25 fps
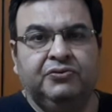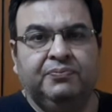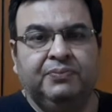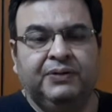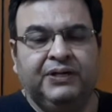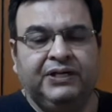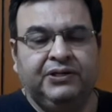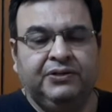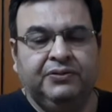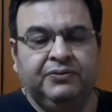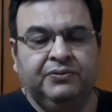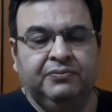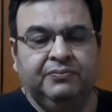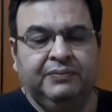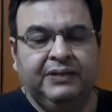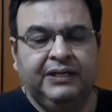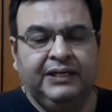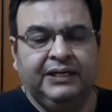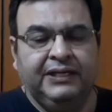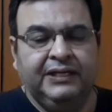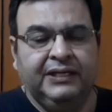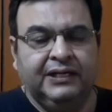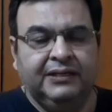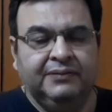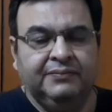2.2
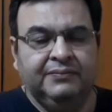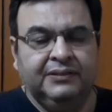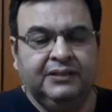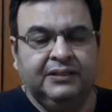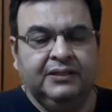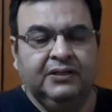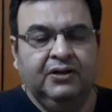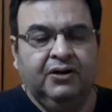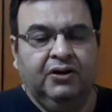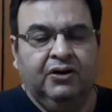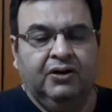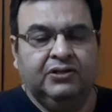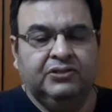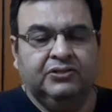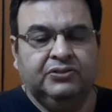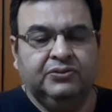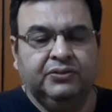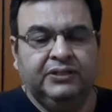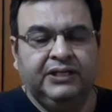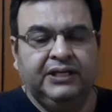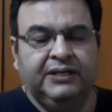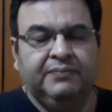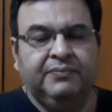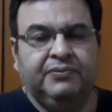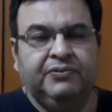मिलीग्राम और
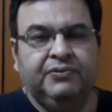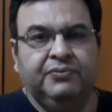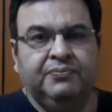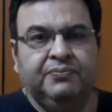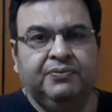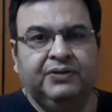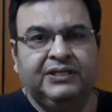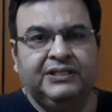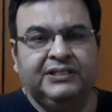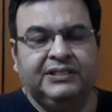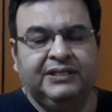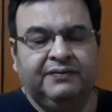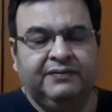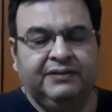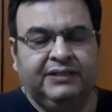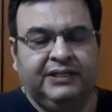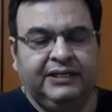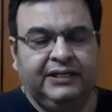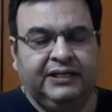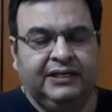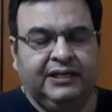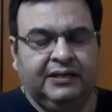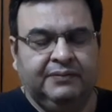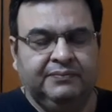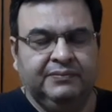सोडियम
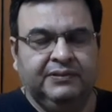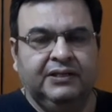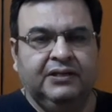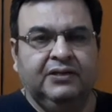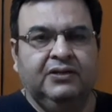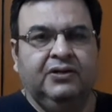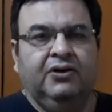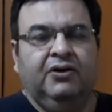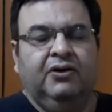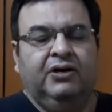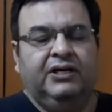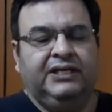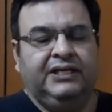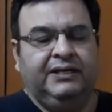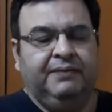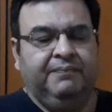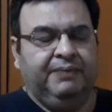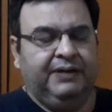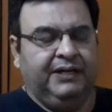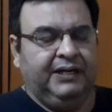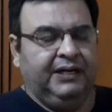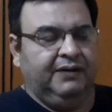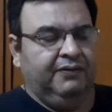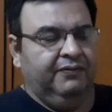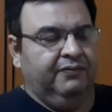2.73 ग्राम और ये
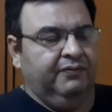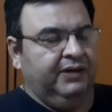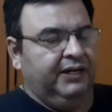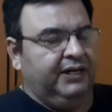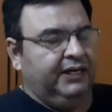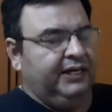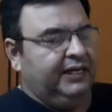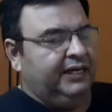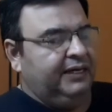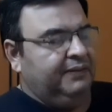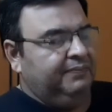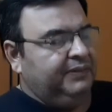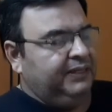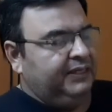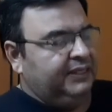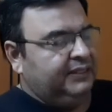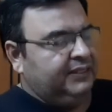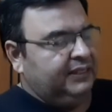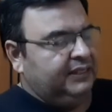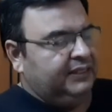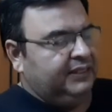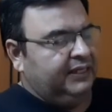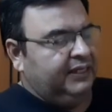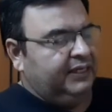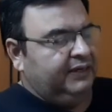बना हुआ है आप देख
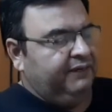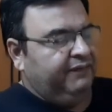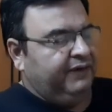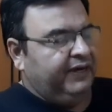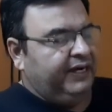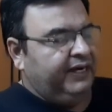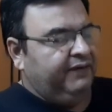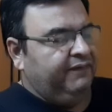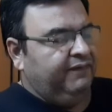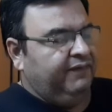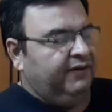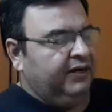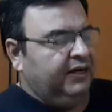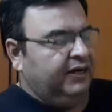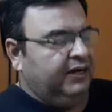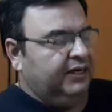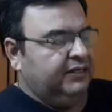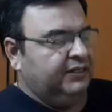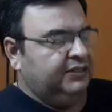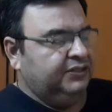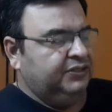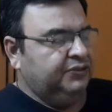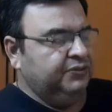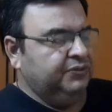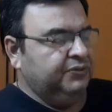सकते हैं रिफाइंड फ्लावर
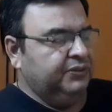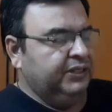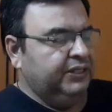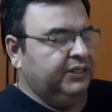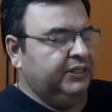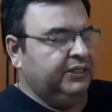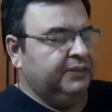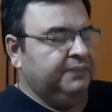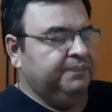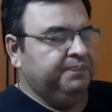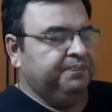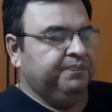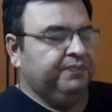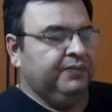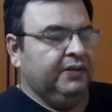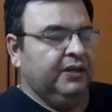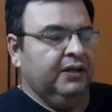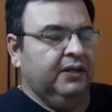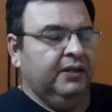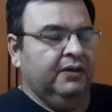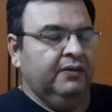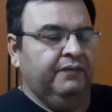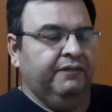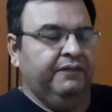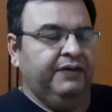शुगर
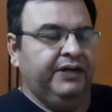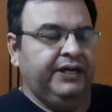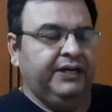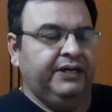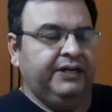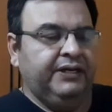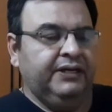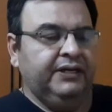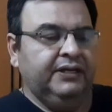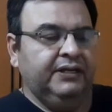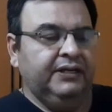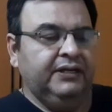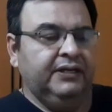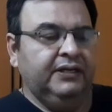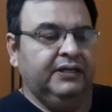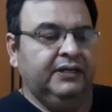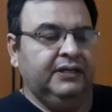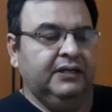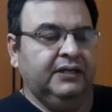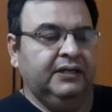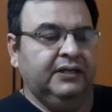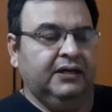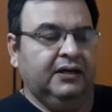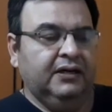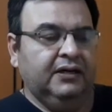वीट
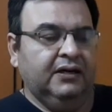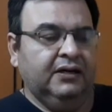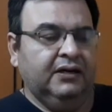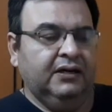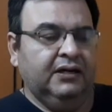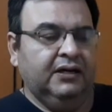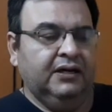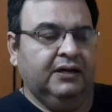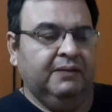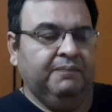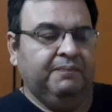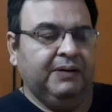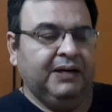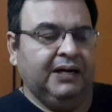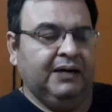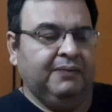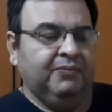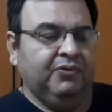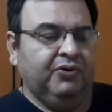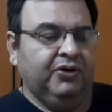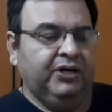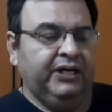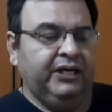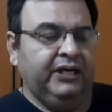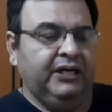और
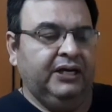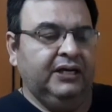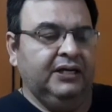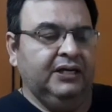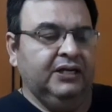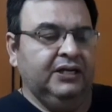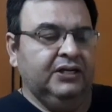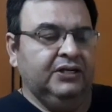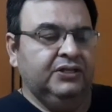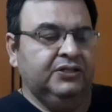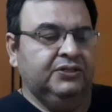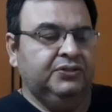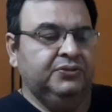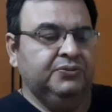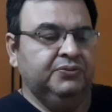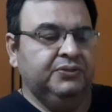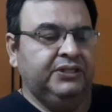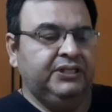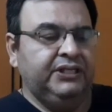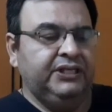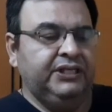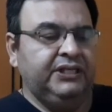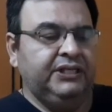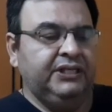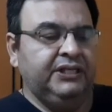पाम ऑयल
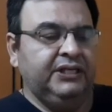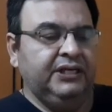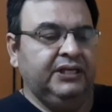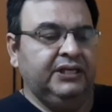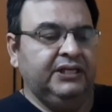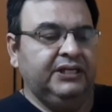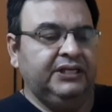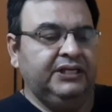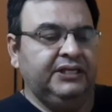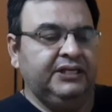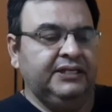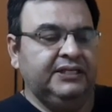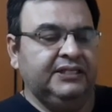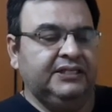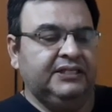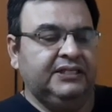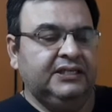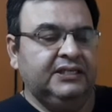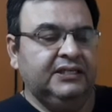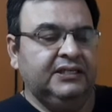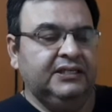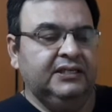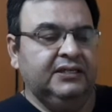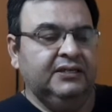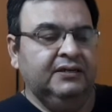सूजी
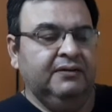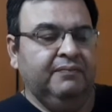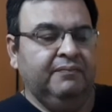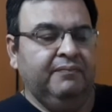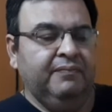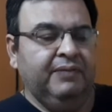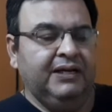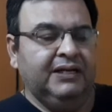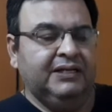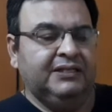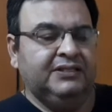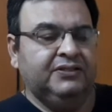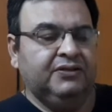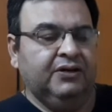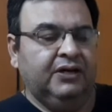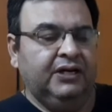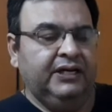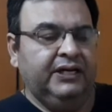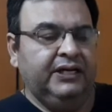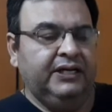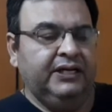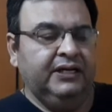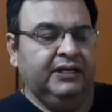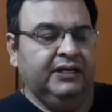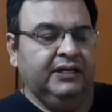यीस्ट मिल्क
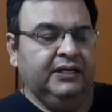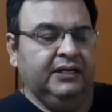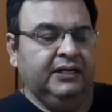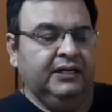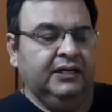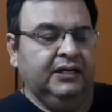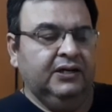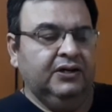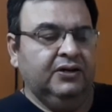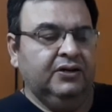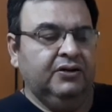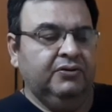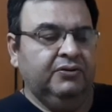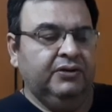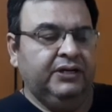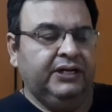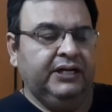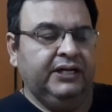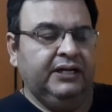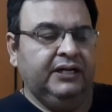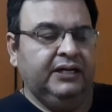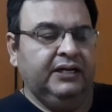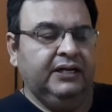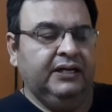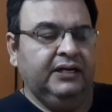सॉलिड
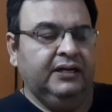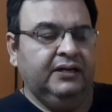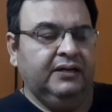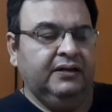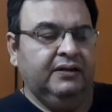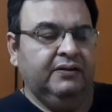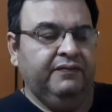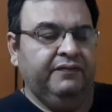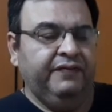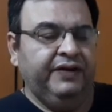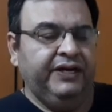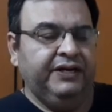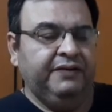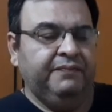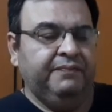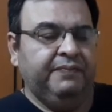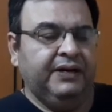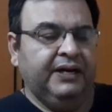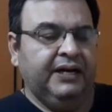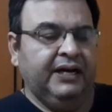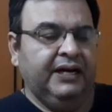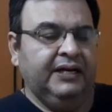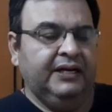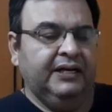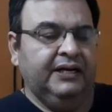ग्लूटेन वीट
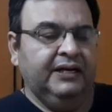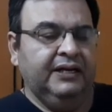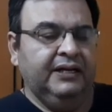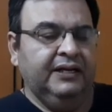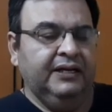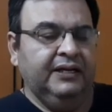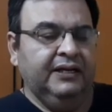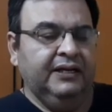ब्रांड